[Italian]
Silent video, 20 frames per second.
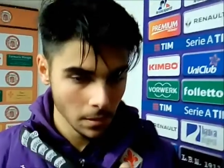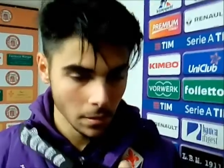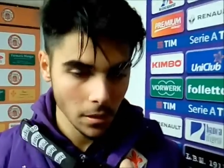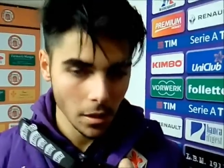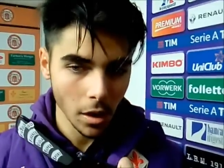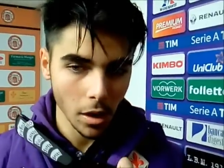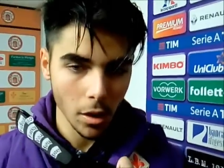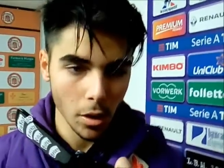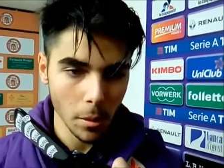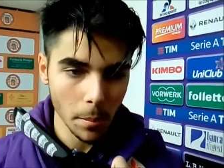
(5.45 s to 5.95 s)

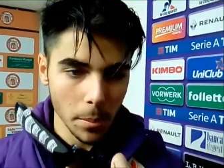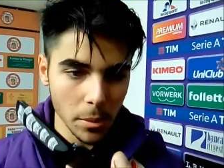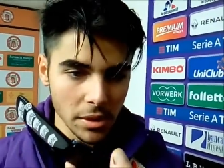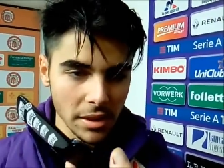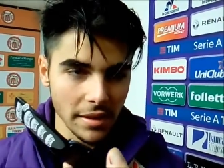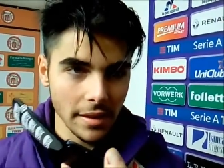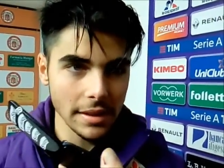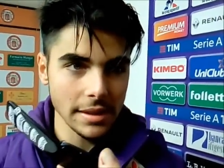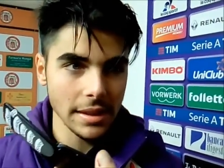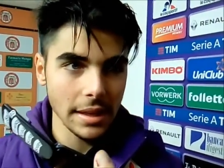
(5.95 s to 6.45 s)
No, non
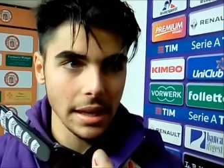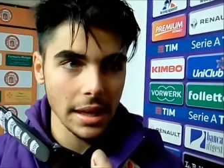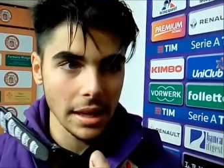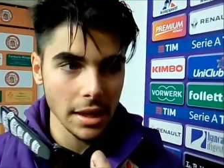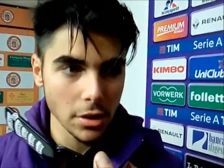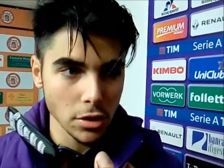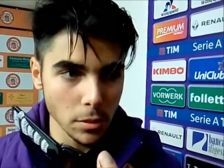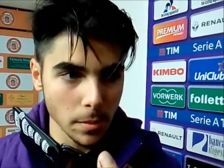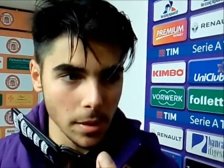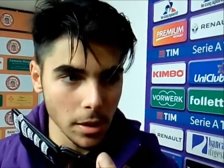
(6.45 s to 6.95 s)
poteva
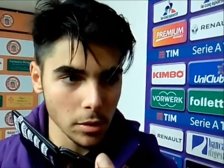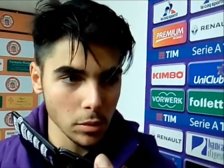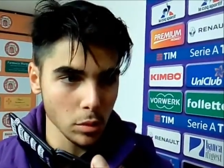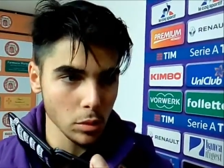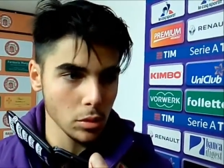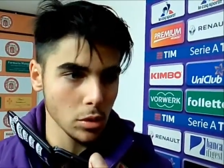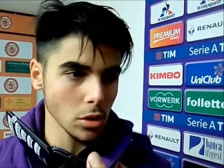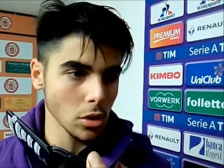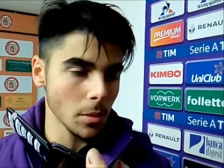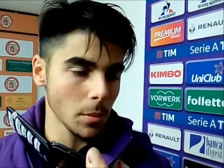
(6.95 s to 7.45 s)
andare,
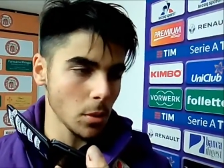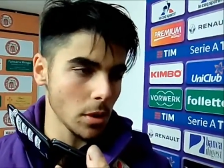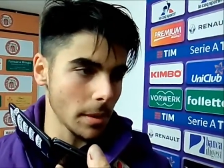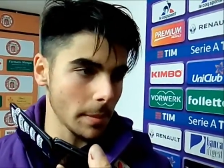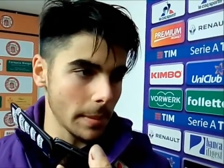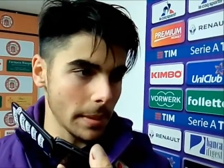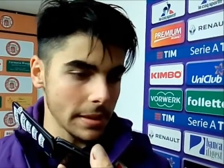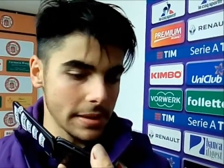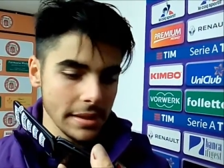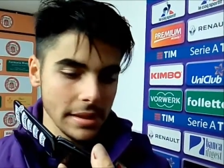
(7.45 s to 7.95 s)
soprattutto dopo
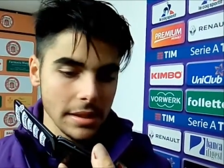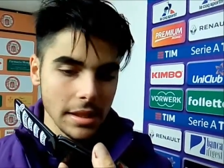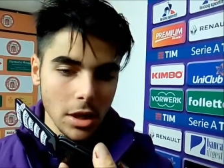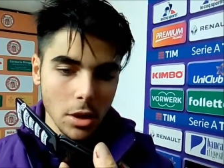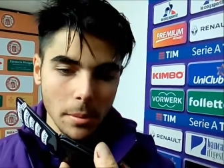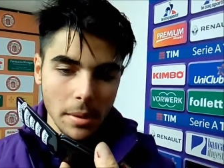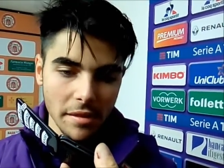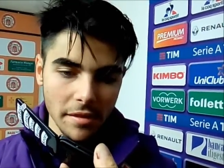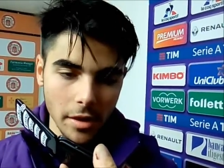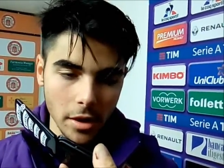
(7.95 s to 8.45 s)
una partita
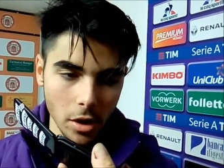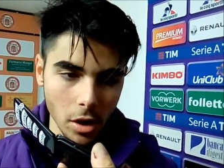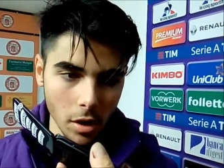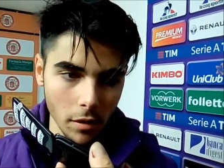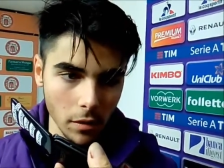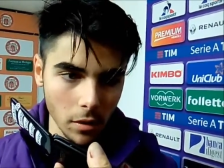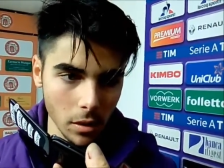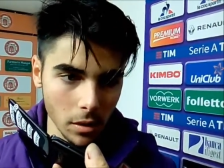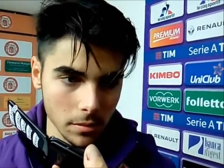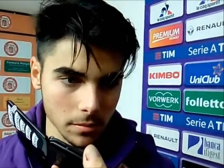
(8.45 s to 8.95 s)
come a
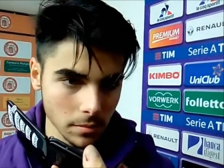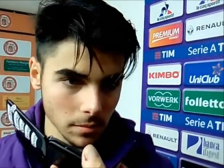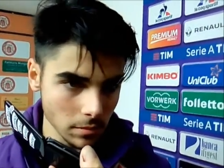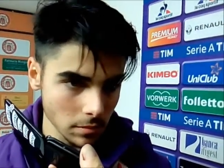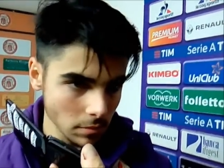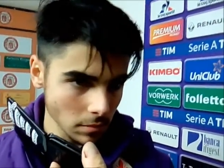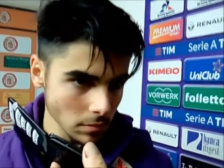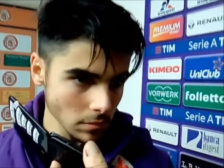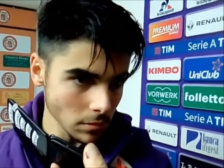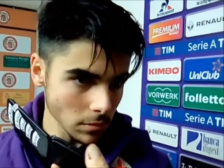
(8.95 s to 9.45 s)
Vinovo,
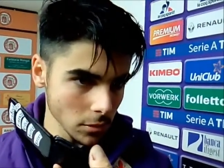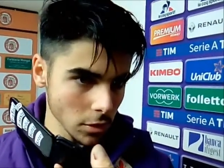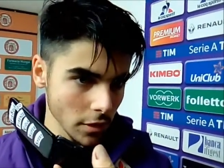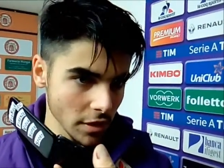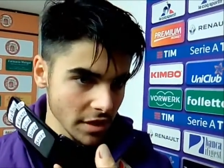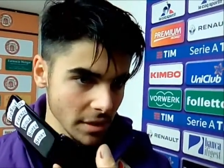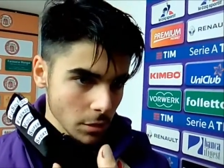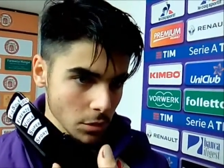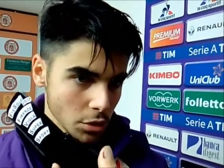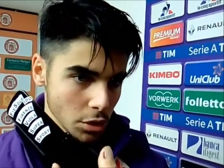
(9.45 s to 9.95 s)

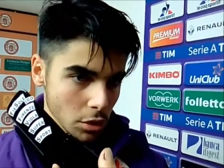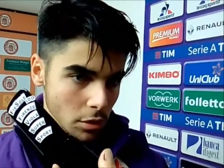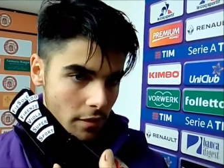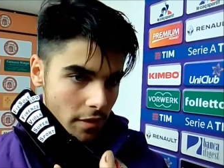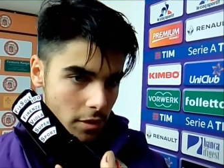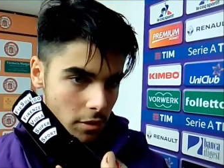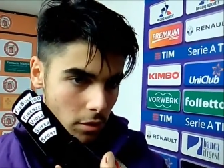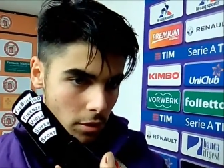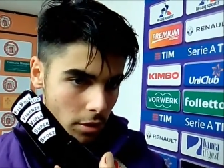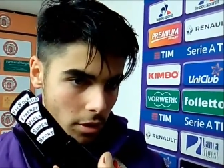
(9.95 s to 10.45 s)
dove siamo usciti
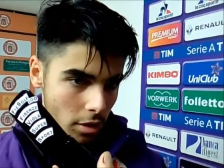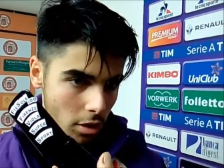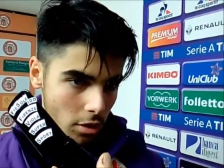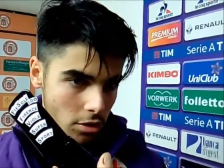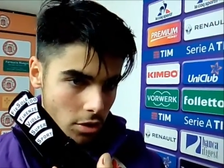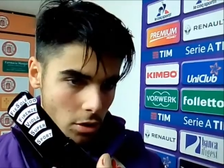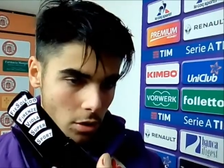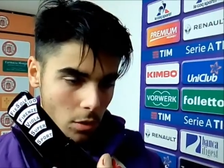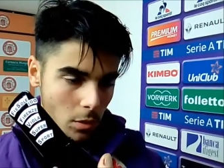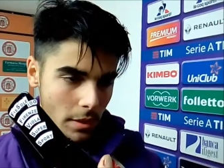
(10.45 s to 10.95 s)

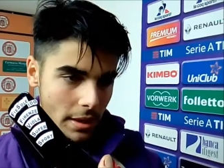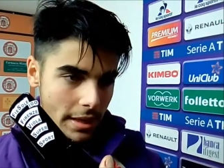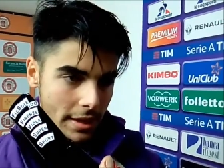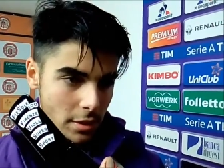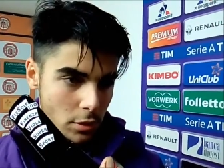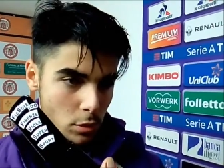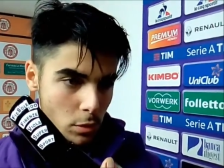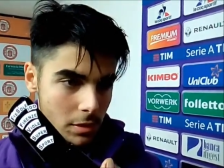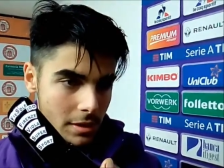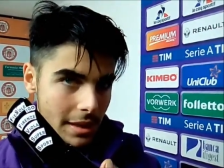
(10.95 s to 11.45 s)
vittoriosi con un gran
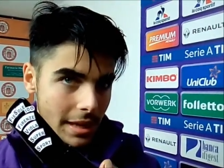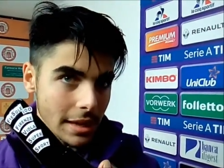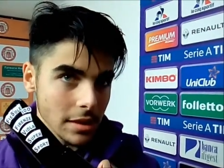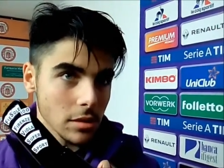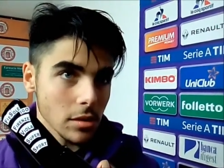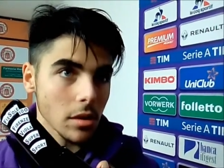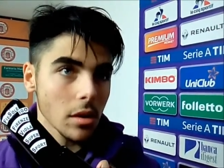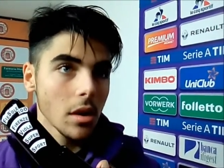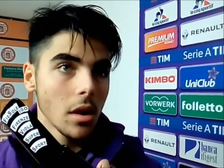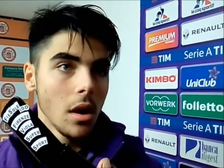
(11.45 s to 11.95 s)

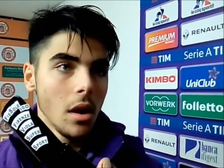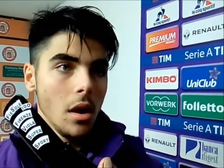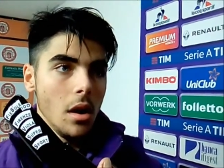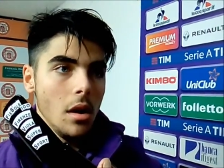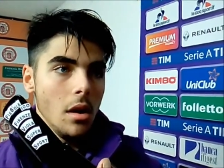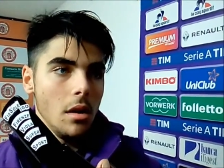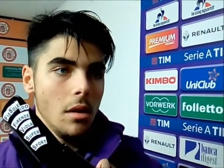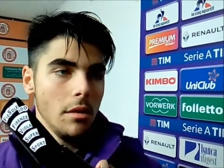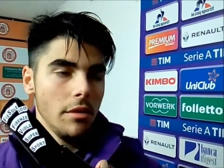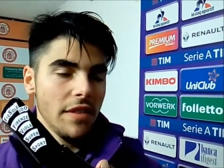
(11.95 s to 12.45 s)
risultato.
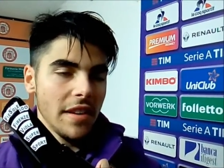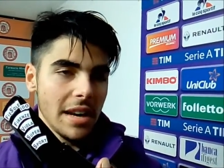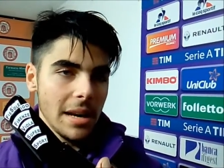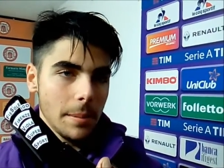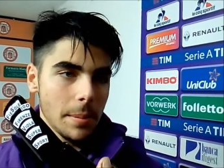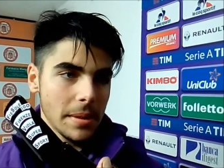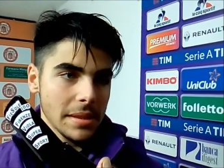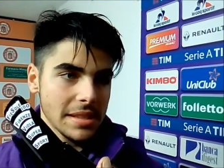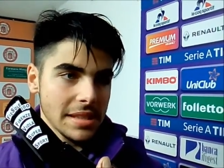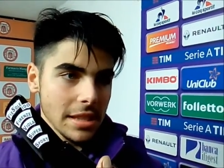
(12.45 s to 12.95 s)
Fare
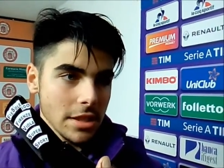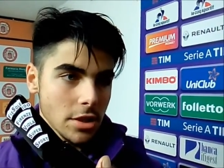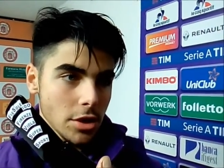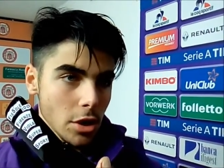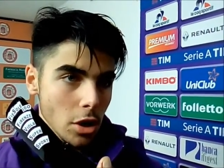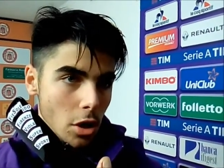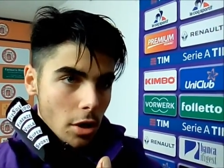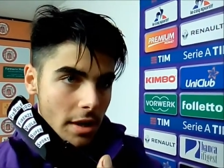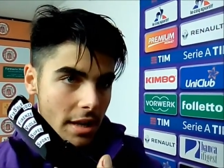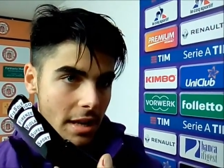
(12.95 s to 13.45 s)
le
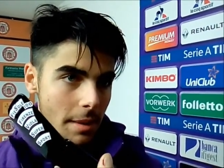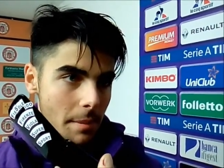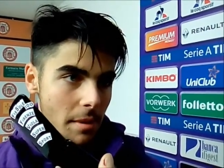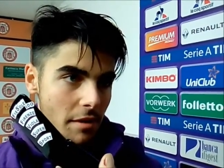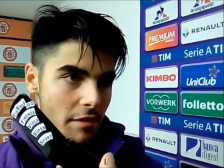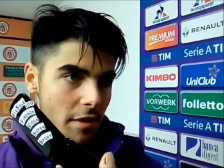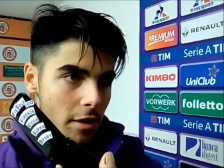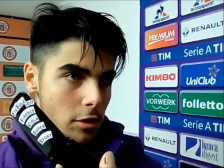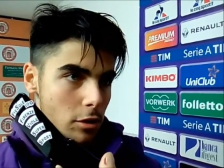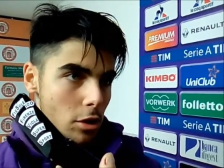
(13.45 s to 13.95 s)
prestazioni che
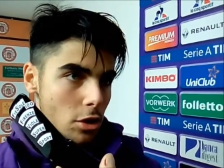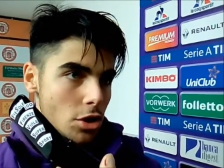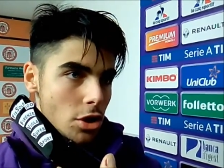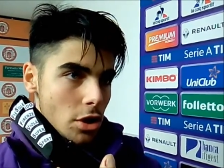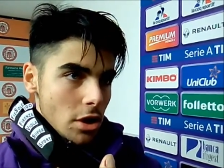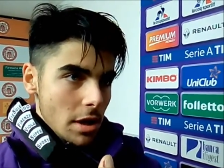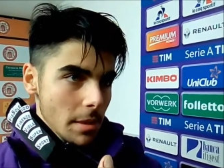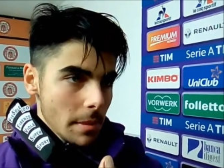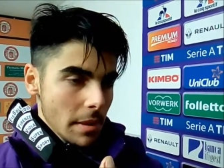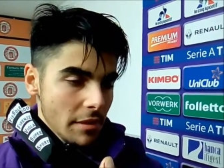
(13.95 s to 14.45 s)
abbiamo fatto oggi
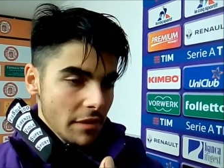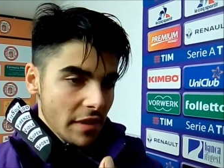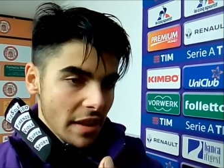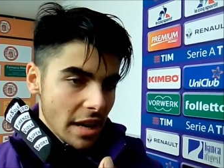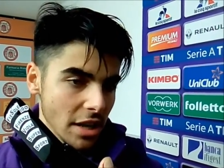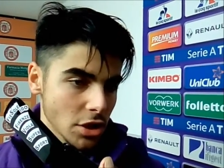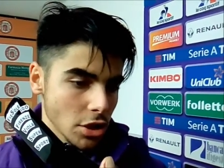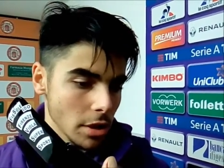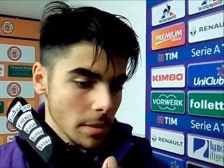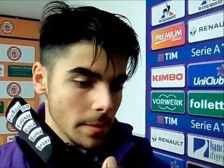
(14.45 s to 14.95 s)
non è mai
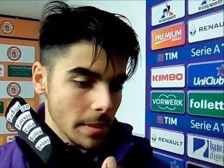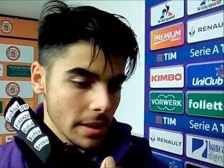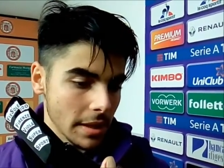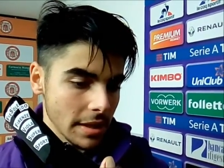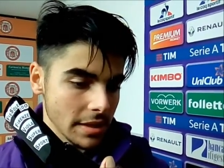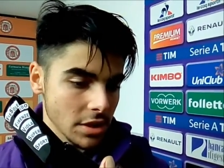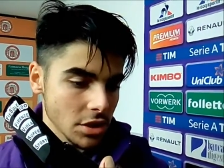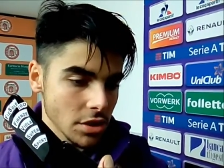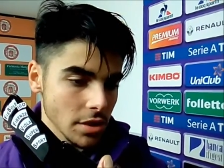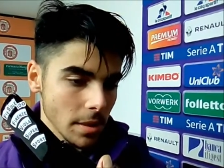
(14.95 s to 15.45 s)
facile
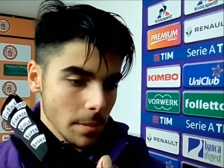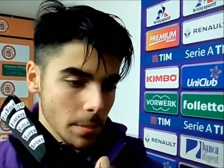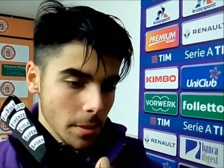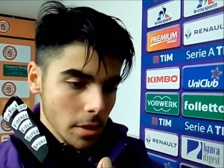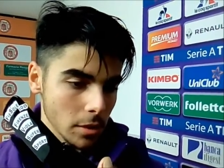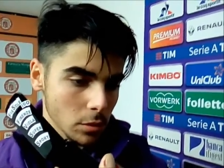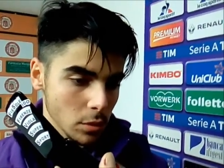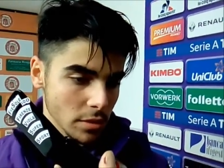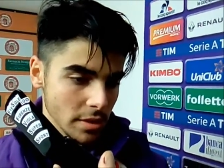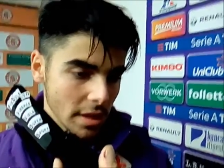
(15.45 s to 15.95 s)
perché c'è
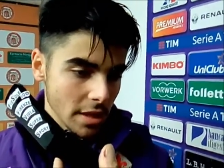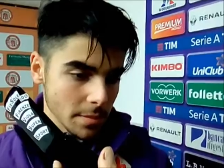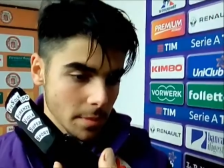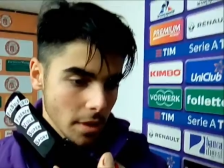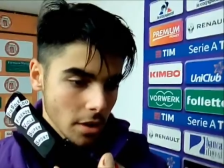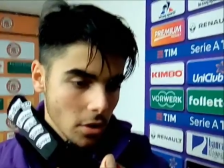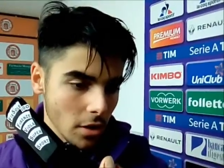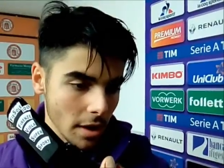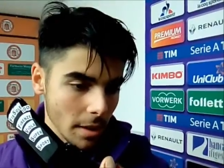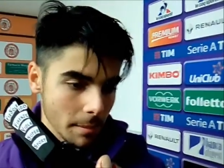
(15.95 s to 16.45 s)
sempre entusiasmo
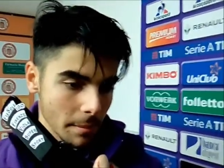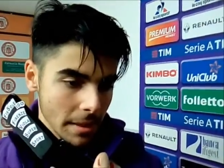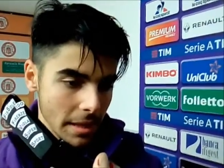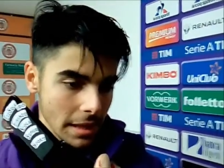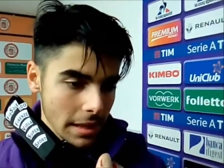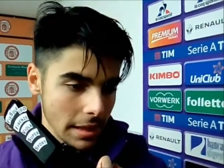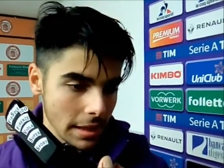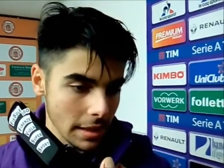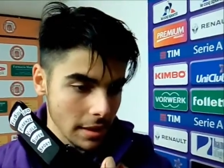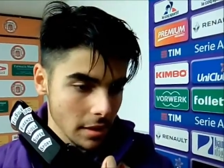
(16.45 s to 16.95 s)
ancora a
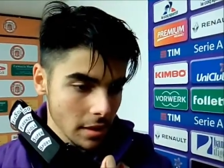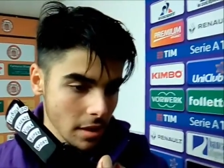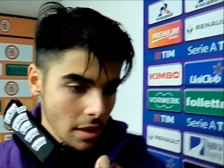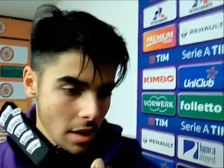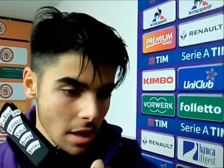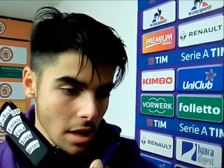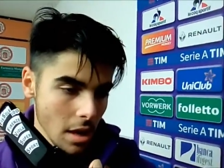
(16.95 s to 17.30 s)
mille.